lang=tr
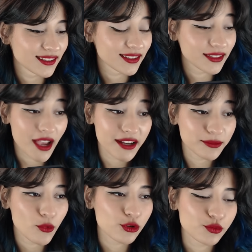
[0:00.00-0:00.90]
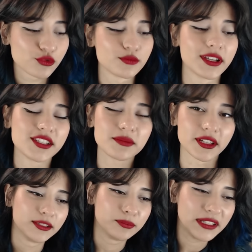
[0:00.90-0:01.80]
yarın boş musun? Bak
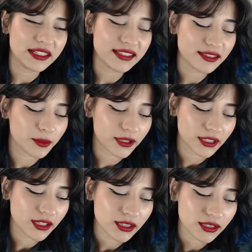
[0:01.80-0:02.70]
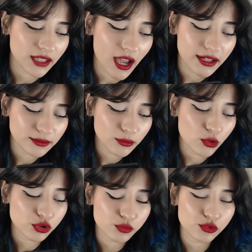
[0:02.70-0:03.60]
şimdi birisi bana yarın
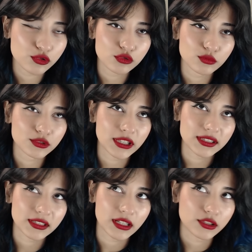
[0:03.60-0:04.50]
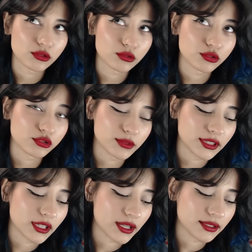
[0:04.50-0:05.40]
boş musun mu dese daha çok hoşuma
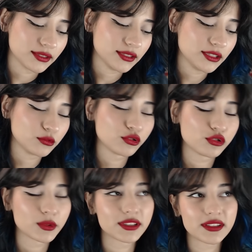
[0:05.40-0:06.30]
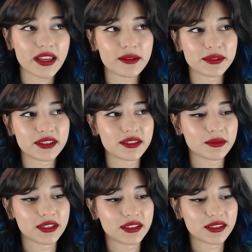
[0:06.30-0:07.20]
giderdi. Buluşmak ister misin
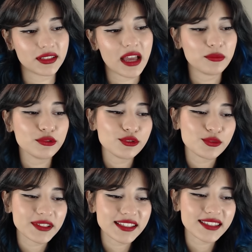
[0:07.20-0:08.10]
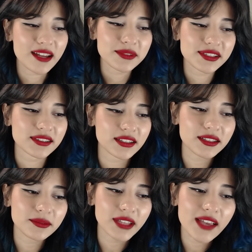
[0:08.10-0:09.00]
mi dese. Yani buluşmak ister misin
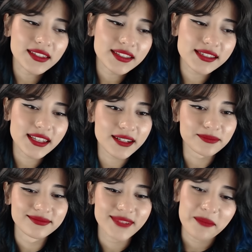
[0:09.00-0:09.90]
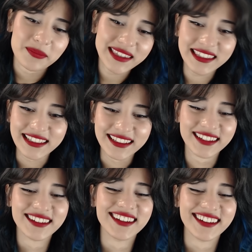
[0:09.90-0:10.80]
dedi. Evet isterim. Ben bitti.
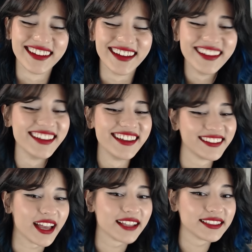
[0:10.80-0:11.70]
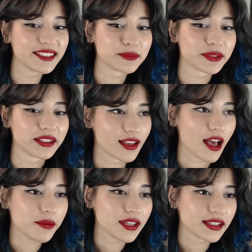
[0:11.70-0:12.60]
ya yani anladın mı?
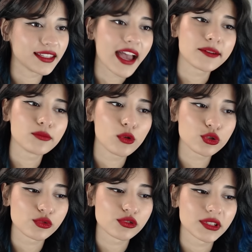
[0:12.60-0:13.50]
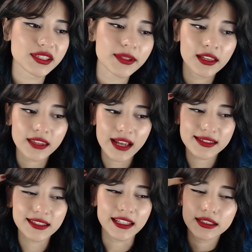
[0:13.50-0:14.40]
Ama hani yarın boş musun dediği zaman
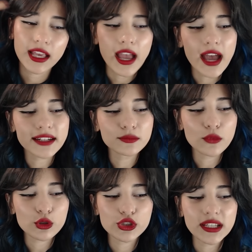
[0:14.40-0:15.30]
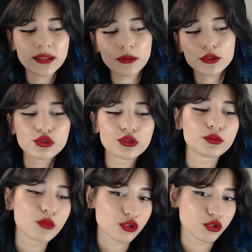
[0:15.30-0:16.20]
dersin ki ya yarın boş değilim ama şu
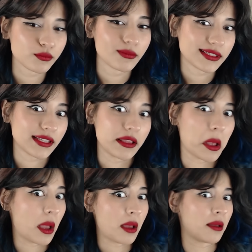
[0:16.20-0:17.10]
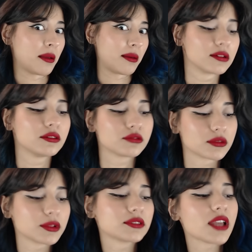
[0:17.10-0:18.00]
gün boşum mesela. O
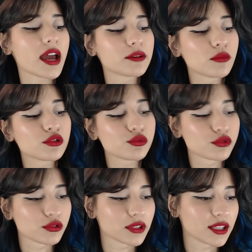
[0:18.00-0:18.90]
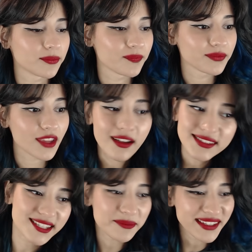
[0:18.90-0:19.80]
zaman yarın boş musun diyelim. Aa
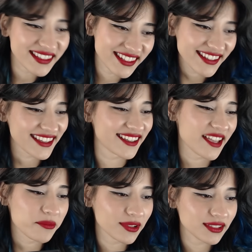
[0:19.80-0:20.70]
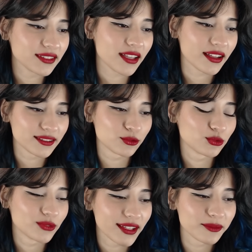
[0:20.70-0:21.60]
tabii ki. Emma da yani
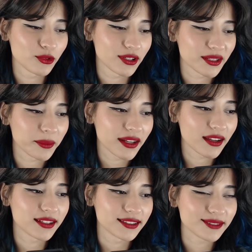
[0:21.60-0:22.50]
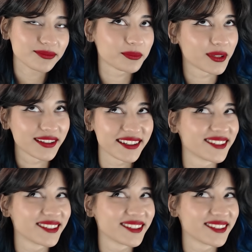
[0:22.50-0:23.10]
dünden bu arada meraklı bana